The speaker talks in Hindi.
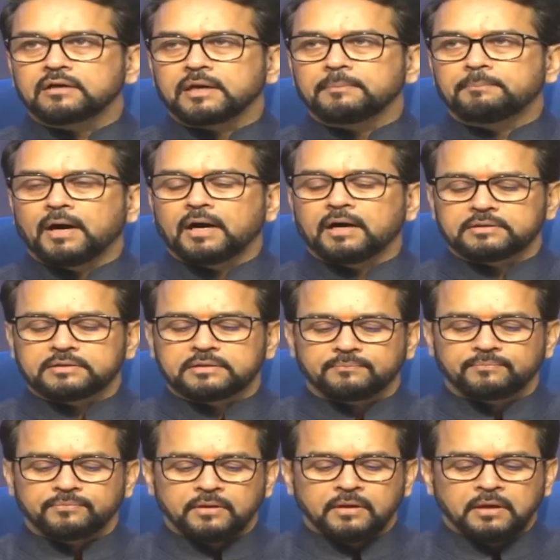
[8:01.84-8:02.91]
के बाद
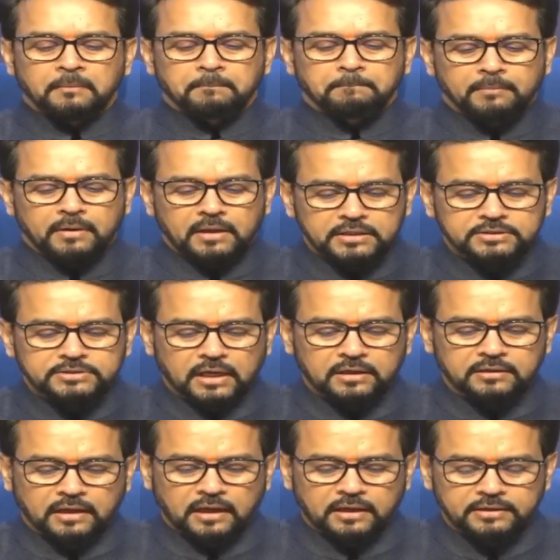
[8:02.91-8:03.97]
मिली
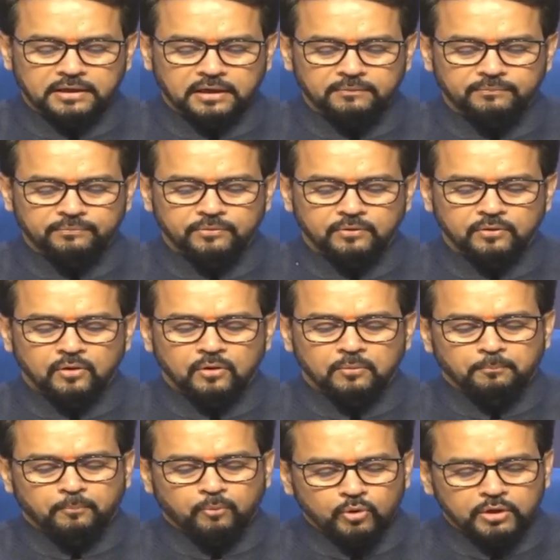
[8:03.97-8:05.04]
जानकारियां
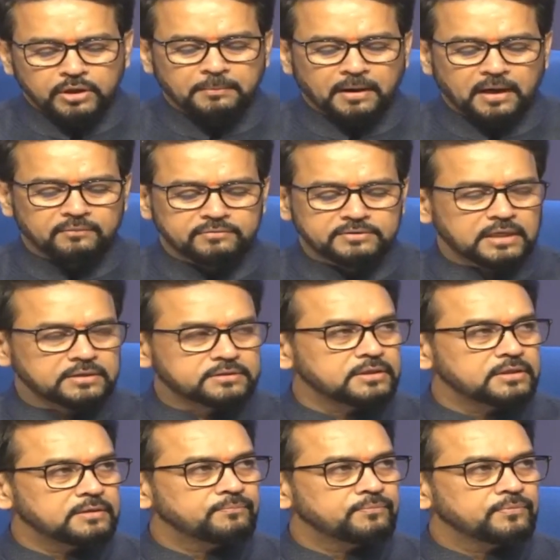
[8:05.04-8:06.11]
पूरी मानव
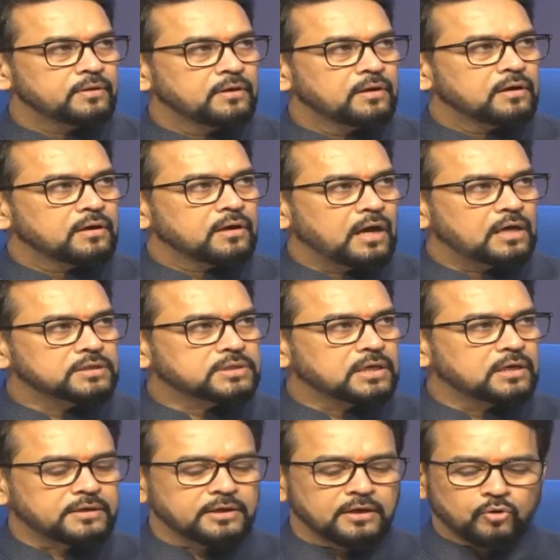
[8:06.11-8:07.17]
जाति खास
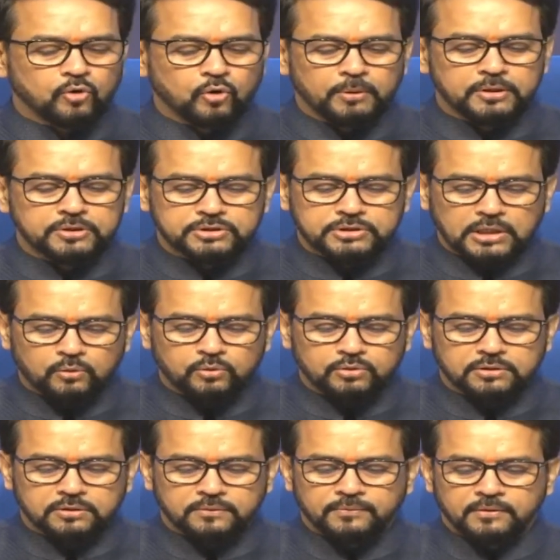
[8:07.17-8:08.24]
करके ग्लोबल
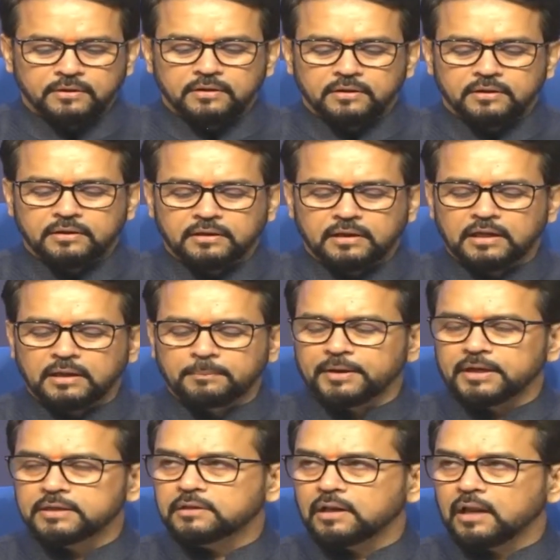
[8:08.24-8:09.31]
साउथ के लिए
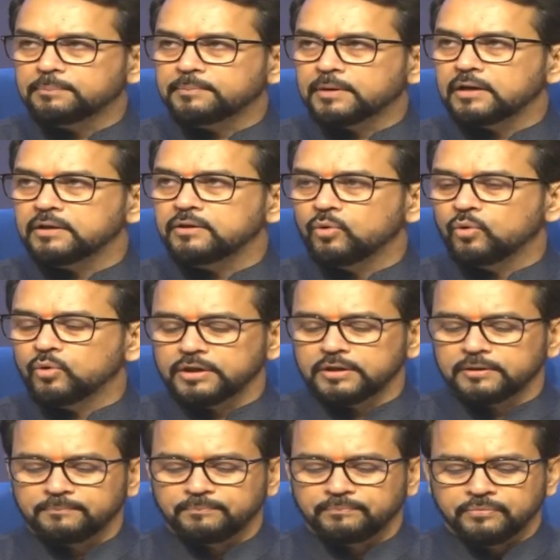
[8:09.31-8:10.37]
बेहद लाभकारी होगी
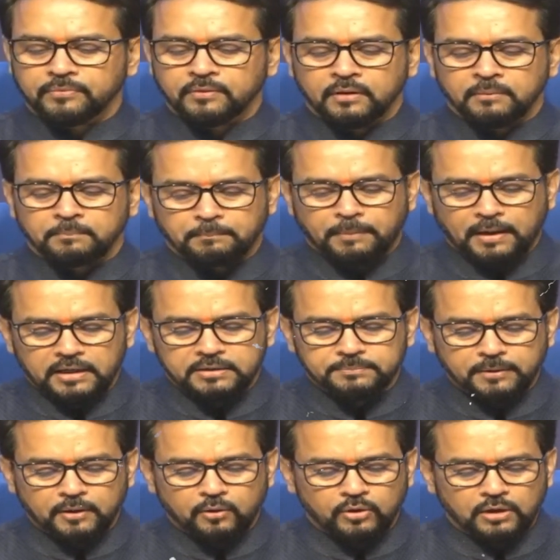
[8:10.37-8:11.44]
भारत
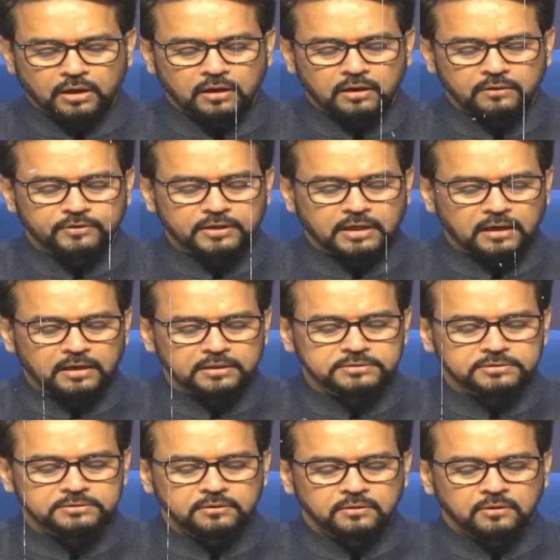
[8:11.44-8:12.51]
में हो रहा
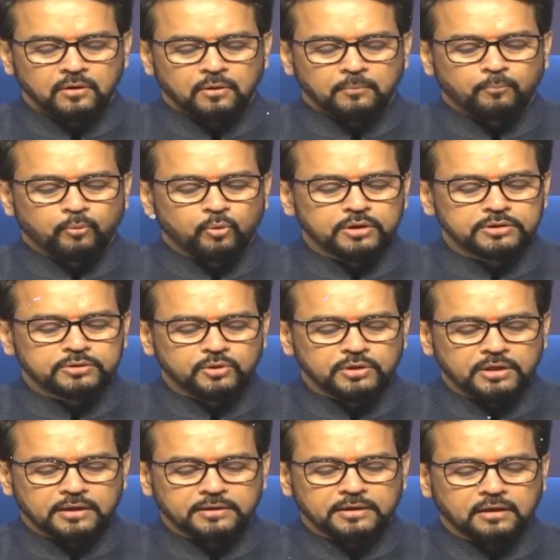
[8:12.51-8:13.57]
विकास पूरी
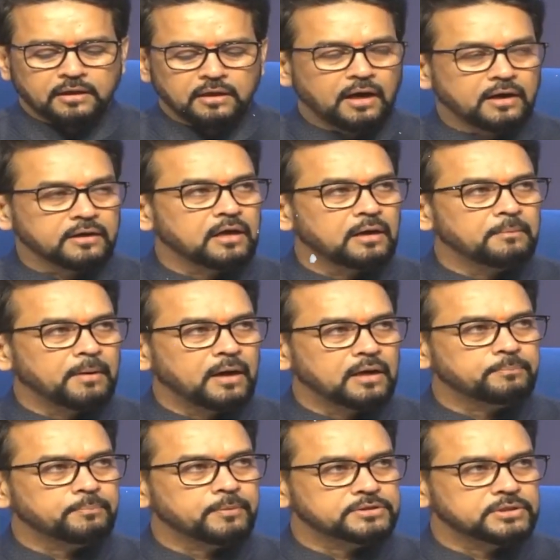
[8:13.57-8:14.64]
दुनिया के कल्याण का
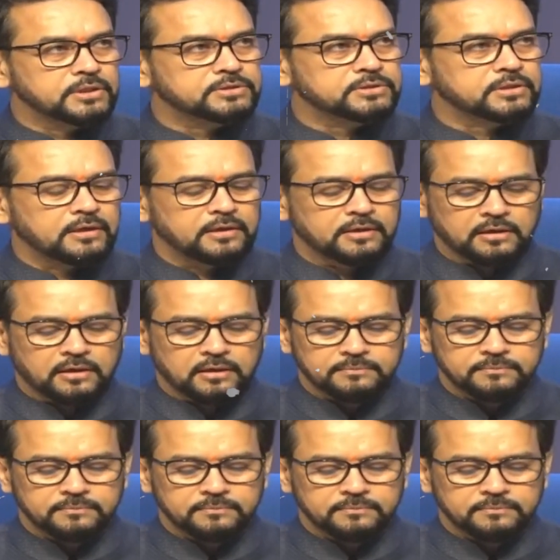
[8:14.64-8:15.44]
मार्ग प्रशस्त करेगा